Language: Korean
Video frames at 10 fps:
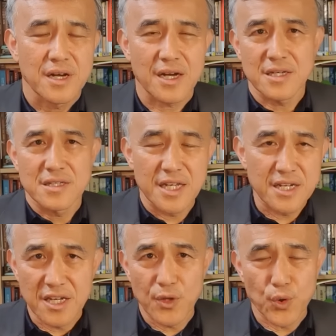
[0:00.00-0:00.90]
아,
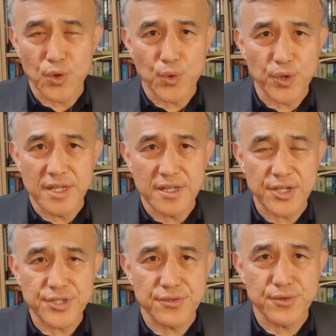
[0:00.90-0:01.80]
얘네들이 이런
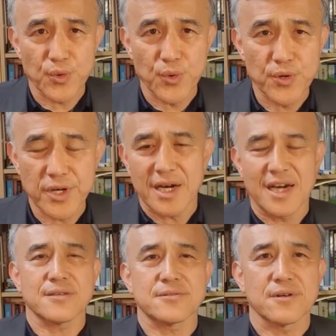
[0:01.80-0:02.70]
오리엔테이션으로 오는 거야?
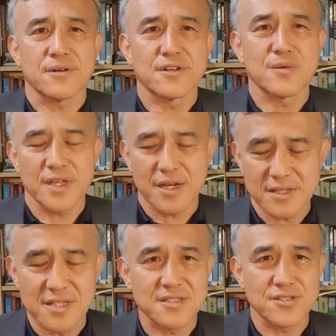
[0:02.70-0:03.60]
알았어. 그러면
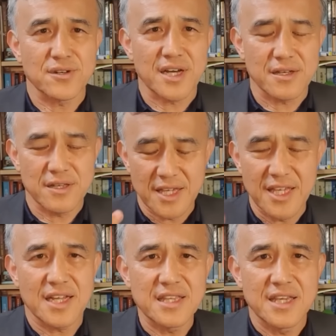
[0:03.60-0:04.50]
내가 디시전을 하는데
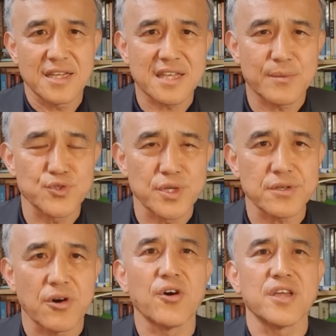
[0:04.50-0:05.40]
1안, 2안, 3안
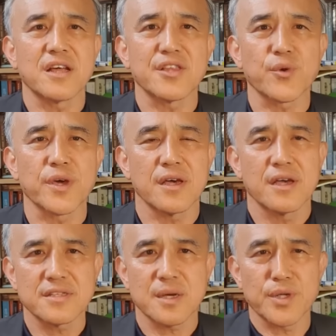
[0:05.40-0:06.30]
중에서 어, 1안으로
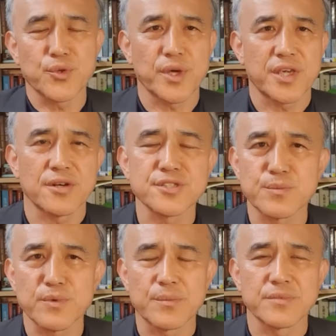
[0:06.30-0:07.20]
해? 3안으로 해?
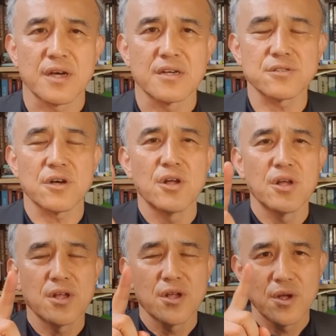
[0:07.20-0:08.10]
결심을 합니다. 그래서
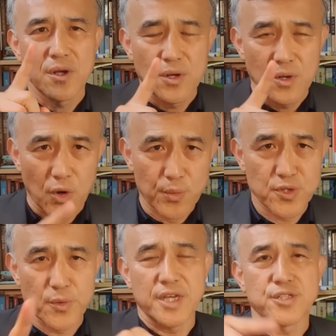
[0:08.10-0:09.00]

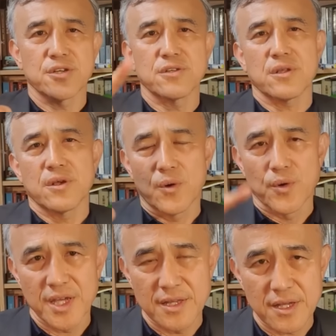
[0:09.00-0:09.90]
observation,
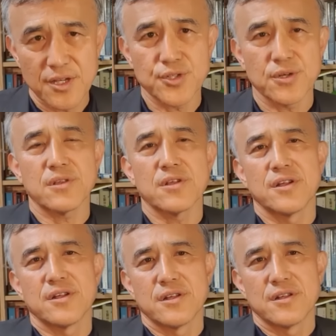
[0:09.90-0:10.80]
orientation,
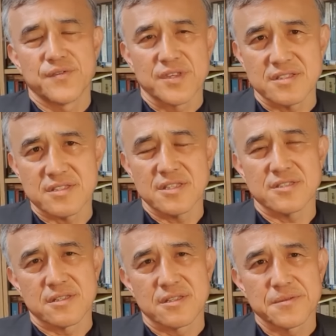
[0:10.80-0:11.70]

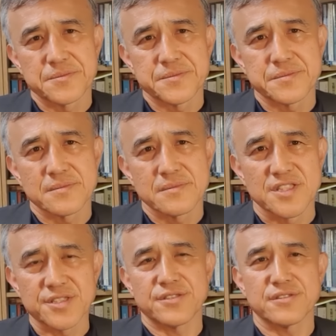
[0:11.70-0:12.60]
decision.
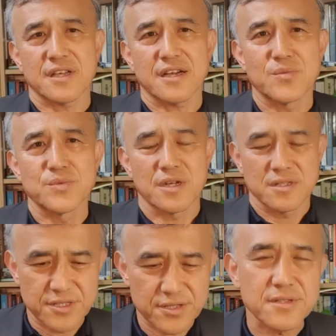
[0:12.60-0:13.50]
decision 딱 합니다.
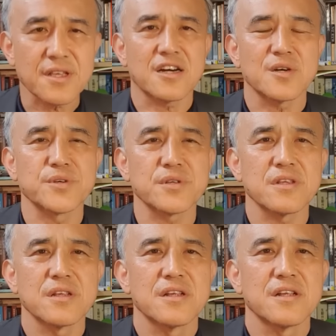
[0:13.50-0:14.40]
decision 딱 하면